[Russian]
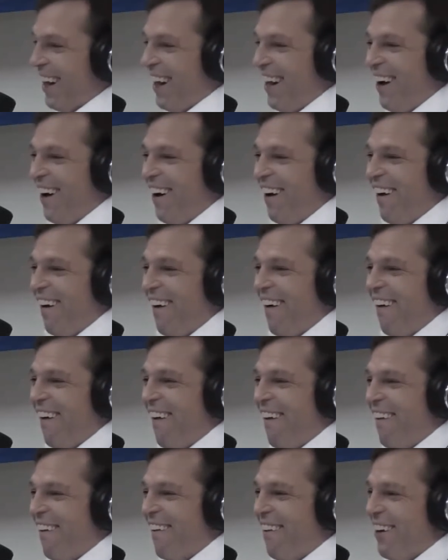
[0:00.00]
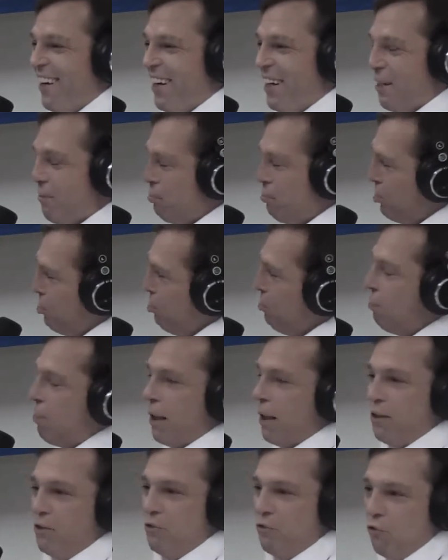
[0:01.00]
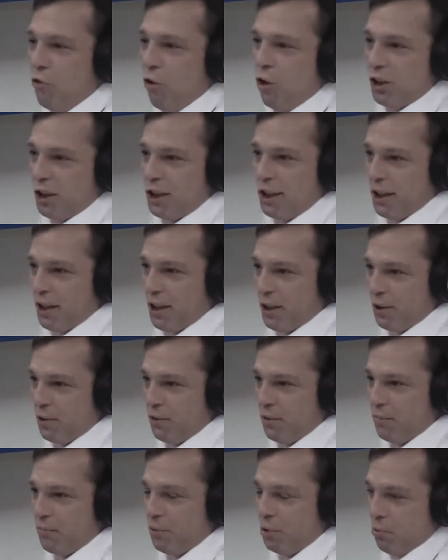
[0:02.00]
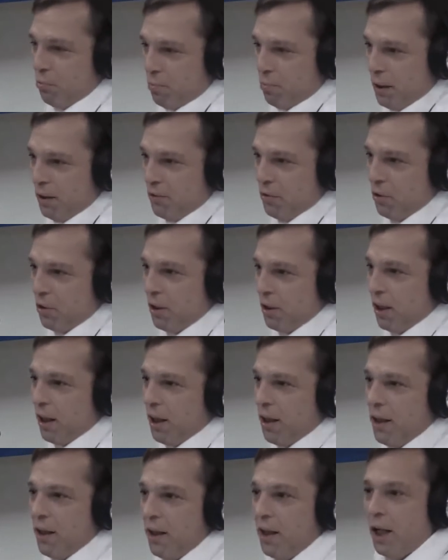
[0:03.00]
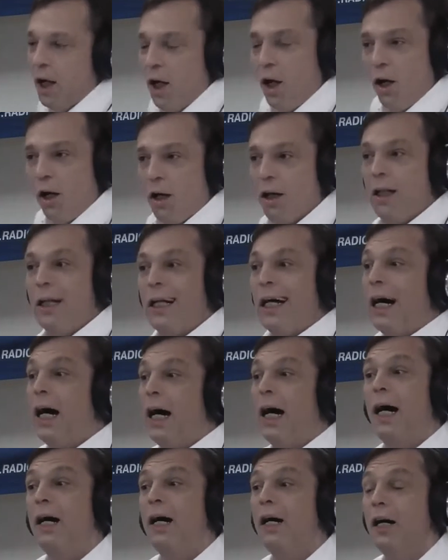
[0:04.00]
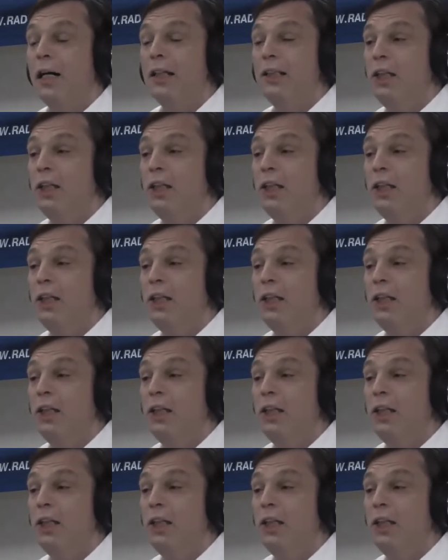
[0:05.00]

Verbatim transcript: Вот это подвод. Почему подвод да. сразу? Почему подвод? Потому что подводкой это назвать нельзя.